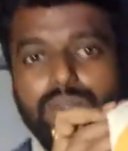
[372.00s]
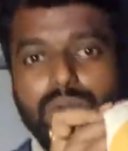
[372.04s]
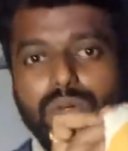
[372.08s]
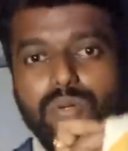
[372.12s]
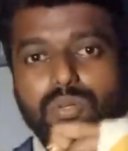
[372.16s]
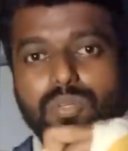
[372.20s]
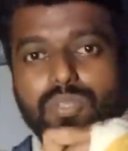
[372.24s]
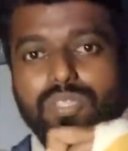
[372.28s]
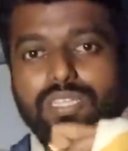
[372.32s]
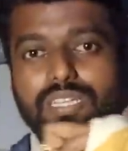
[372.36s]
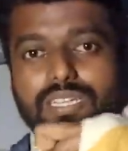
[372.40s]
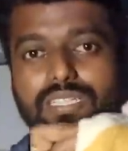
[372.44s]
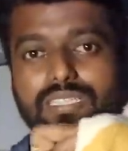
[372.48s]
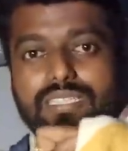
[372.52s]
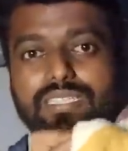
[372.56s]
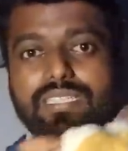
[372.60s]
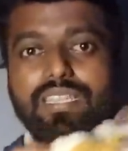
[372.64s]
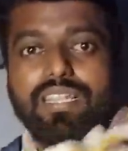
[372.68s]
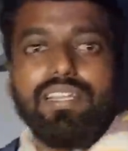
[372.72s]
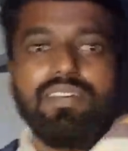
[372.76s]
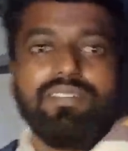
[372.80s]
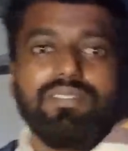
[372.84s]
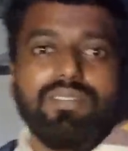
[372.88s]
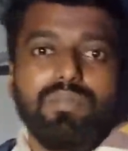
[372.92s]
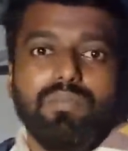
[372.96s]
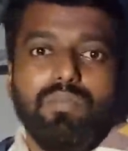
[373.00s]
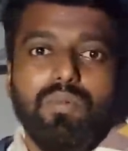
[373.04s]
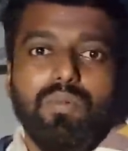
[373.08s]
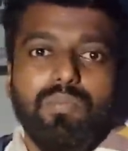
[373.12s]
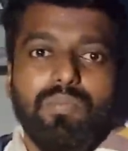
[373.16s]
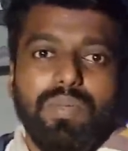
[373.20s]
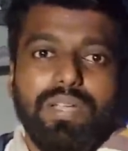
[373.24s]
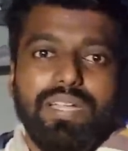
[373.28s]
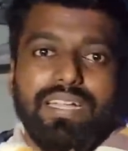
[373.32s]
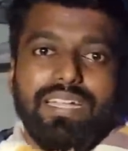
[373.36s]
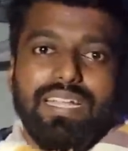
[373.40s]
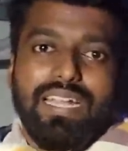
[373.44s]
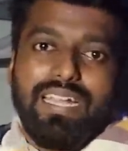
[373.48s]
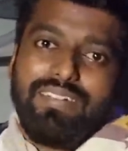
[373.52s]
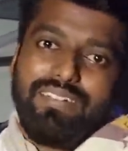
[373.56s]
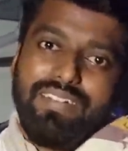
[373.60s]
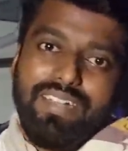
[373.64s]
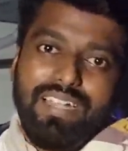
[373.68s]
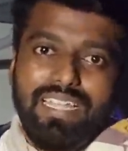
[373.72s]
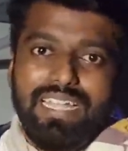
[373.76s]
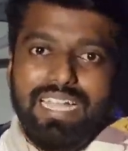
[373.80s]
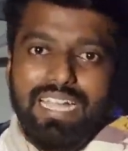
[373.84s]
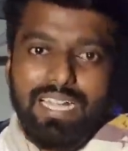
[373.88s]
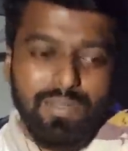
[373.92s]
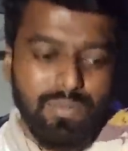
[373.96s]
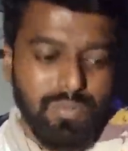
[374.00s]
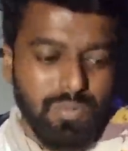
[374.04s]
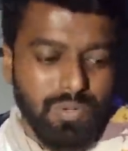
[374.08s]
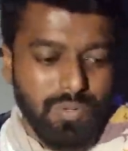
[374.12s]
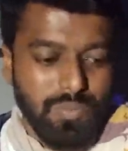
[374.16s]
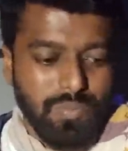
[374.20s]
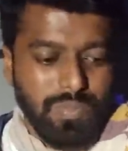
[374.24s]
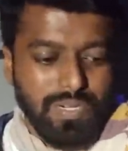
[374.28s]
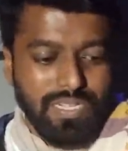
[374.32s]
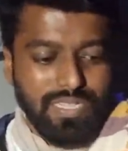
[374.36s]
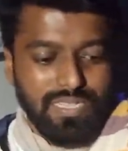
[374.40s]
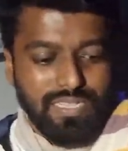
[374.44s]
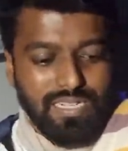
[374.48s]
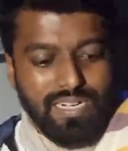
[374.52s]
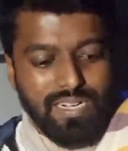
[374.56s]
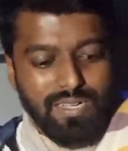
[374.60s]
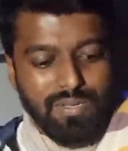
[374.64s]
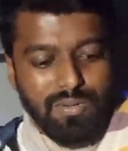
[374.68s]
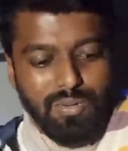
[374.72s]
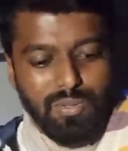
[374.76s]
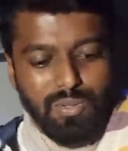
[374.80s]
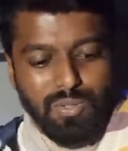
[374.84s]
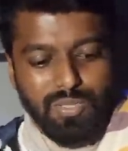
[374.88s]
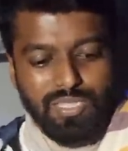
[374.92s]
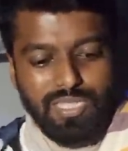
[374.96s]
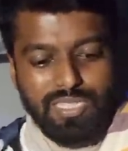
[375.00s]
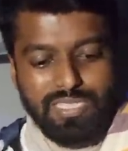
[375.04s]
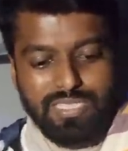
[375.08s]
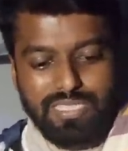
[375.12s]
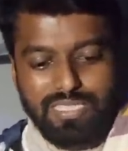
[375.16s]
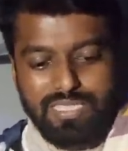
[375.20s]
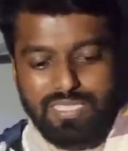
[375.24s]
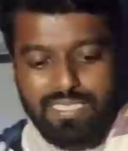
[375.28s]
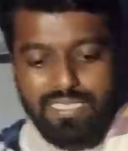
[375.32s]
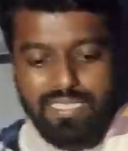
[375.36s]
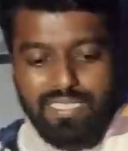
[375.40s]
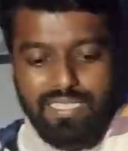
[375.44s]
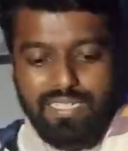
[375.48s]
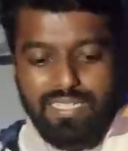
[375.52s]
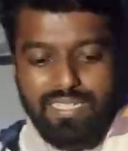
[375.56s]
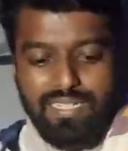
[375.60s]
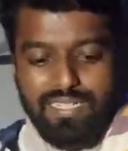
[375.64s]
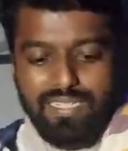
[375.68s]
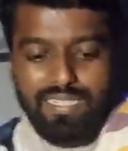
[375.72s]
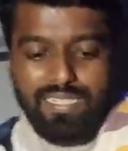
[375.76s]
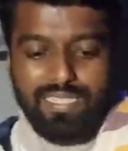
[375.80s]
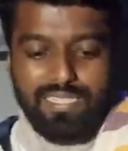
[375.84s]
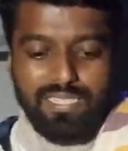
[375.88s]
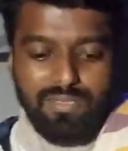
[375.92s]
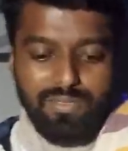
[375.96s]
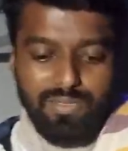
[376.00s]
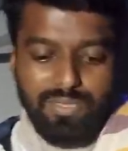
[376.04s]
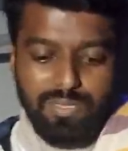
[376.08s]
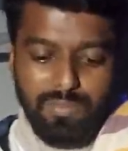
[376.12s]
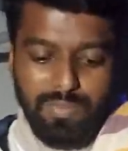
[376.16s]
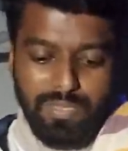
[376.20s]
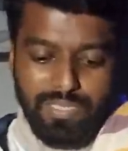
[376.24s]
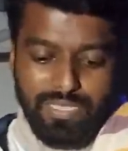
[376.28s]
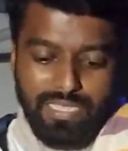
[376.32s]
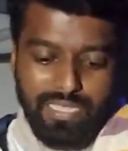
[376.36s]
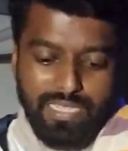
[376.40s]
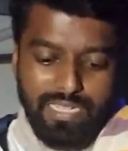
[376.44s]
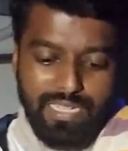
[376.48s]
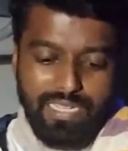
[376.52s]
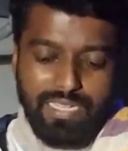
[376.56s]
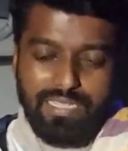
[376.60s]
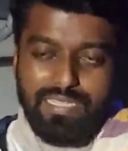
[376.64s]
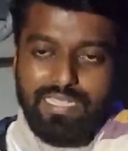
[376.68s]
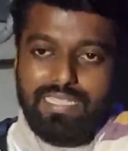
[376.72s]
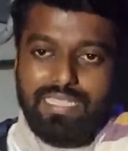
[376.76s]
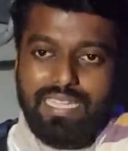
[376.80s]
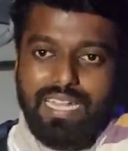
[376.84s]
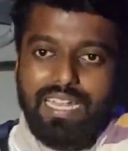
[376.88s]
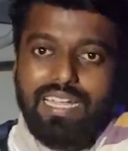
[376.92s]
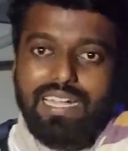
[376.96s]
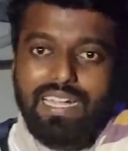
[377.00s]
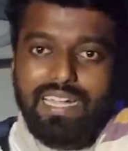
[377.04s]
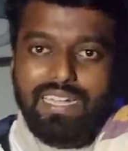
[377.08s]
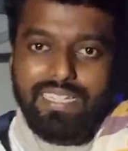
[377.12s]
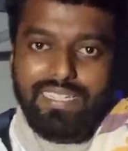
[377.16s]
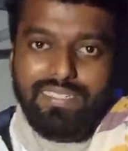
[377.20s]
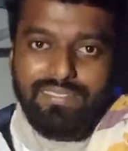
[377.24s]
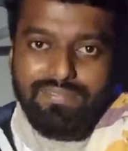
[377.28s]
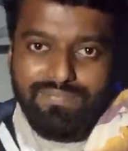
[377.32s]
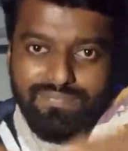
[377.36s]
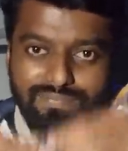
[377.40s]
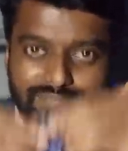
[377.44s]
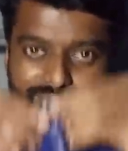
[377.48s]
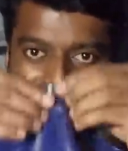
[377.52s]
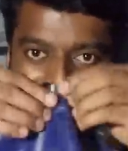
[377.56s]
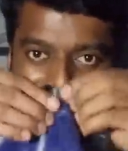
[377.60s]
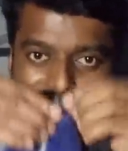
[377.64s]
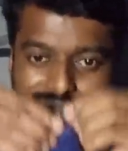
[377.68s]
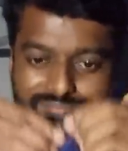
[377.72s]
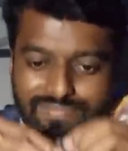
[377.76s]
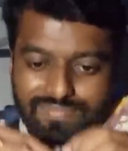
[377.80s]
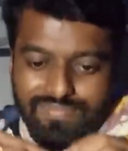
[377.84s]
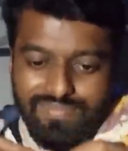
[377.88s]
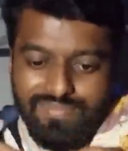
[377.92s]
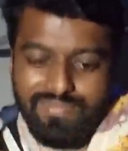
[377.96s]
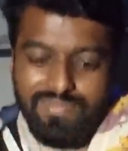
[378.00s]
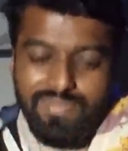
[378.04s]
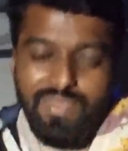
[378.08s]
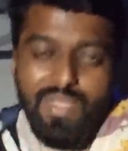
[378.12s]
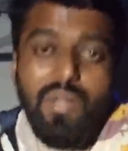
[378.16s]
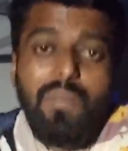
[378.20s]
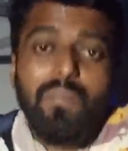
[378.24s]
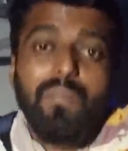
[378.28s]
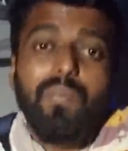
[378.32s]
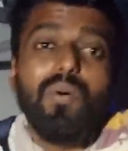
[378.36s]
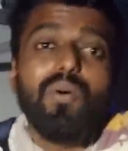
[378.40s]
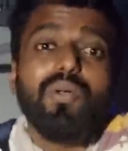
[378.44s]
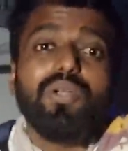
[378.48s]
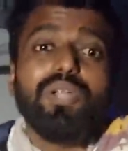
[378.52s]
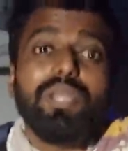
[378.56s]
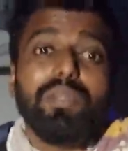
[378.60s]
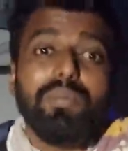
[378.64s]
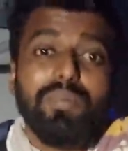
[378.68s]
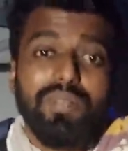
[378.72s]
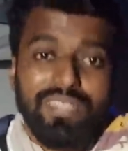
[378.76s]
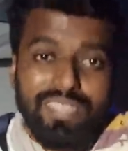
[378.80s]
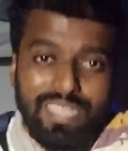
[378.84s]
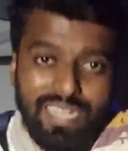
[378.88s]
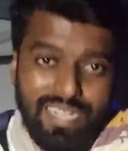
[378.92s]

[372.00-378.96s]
கொண்டு வந்தாச்சு இதெல்லாம் வந்து மும்பை ட்ராவல்லே அனுபவப்பட்டதுனால சொல்லி வந்துச்சு நெக்ஸ்ட் வந்து பார்த்தீங்கன்னா அந்த தலகாணி போர்ட்டபிள்